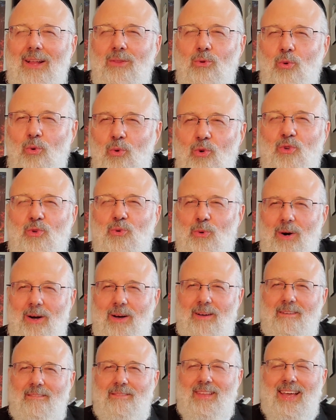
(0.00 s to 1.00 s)

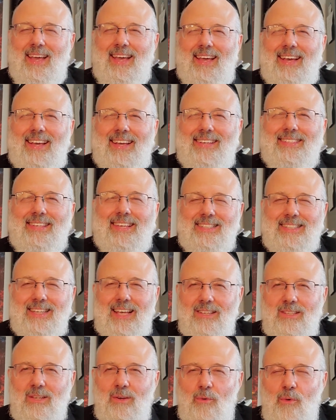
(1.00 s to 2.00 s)
toujours. Et c'est
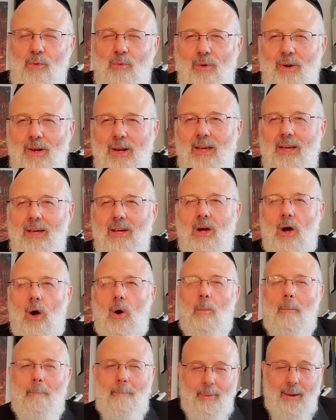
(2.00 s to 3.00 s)
ça, si vous voulez, quand
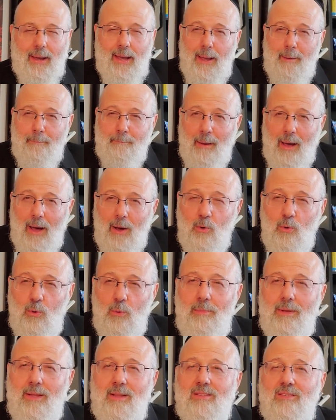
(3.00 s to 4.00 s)
on prépare une
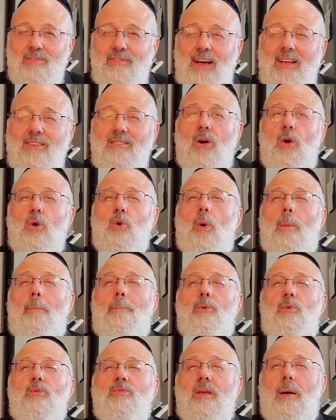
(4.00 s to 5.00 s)
mitzvah, c'est encore
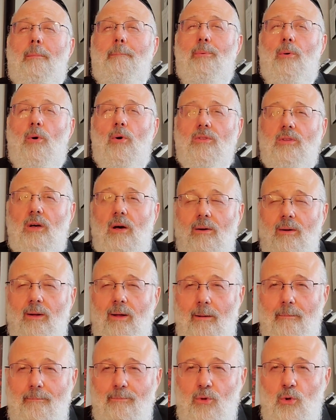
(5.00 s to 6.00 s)
plus important
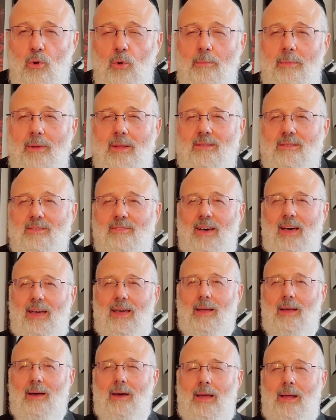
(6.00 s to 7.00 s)
qu'une mitzvah
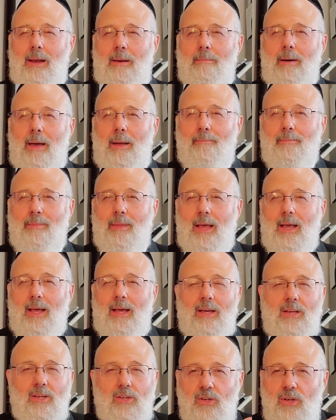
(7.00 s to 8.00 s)
elle-même.
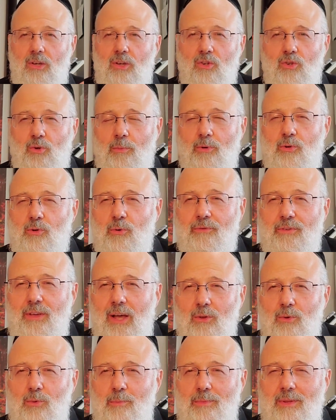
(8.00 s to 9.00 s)
Je me souviens
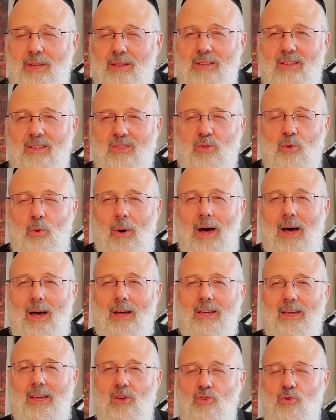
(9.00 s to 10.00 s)
d'une petite histoire
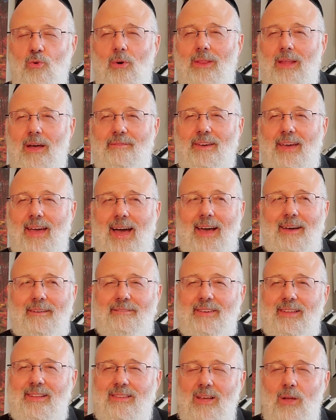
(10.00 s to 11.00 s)
qu'un jour on avait
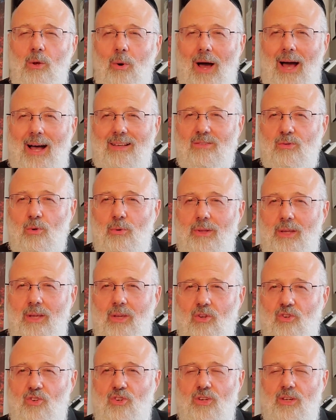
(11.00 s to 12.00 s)
invité le
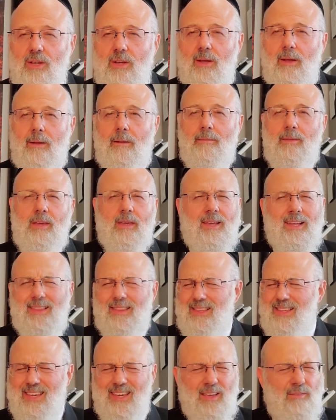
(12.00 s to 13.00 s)
Hazonish,
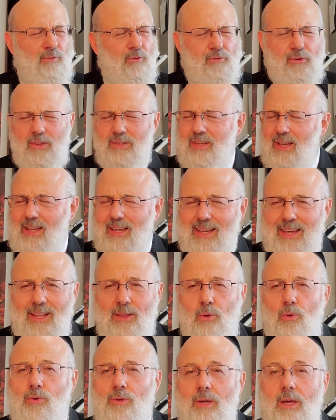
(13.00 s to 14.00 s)
qui, ne faisait
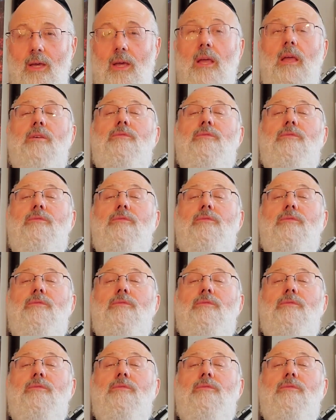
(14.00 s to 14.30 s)
qu'étudier et il